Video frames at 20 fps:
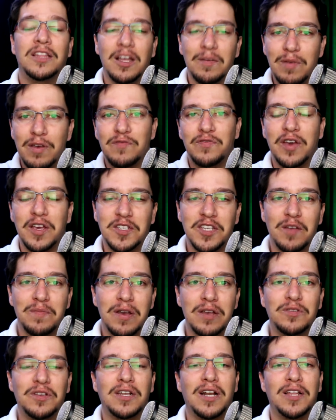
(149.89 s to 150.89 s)
Também fiquei
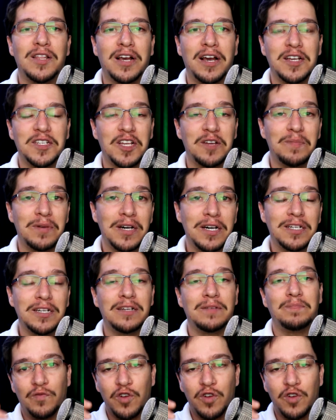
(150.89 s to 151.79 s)
sabendo que lá na Casa Mana